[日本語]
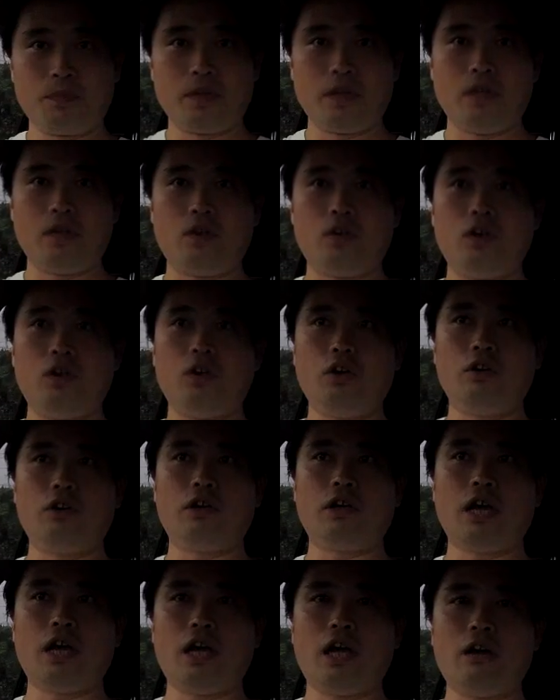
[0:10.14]
あの、いろいろ
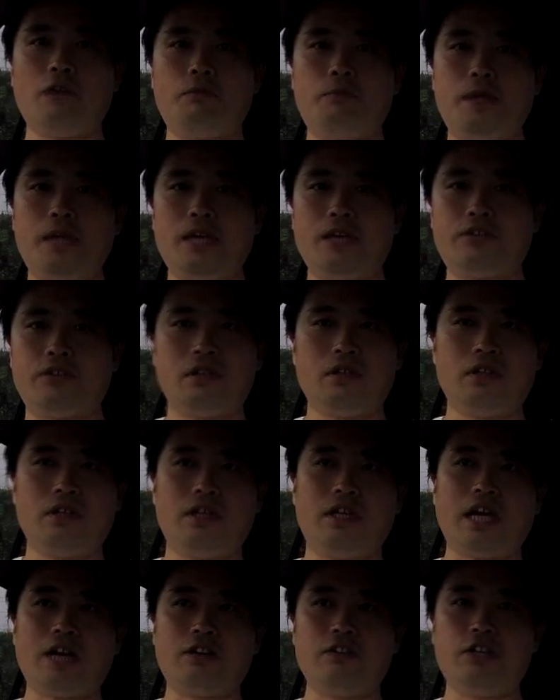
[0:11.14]
な FPS、
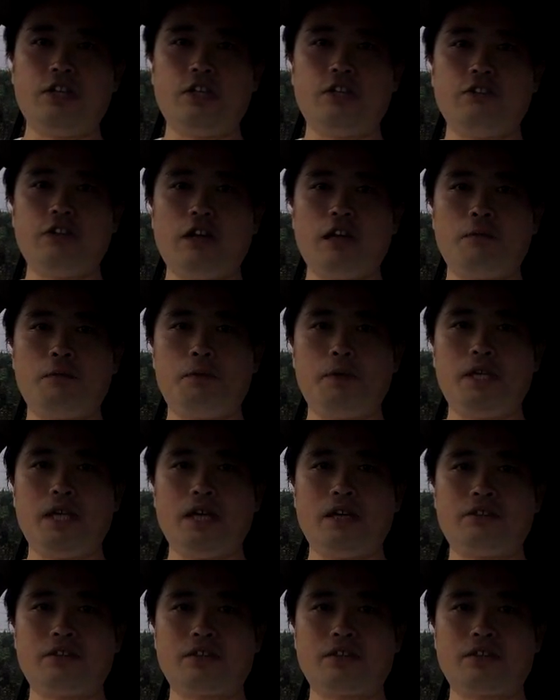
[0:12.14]
120fps か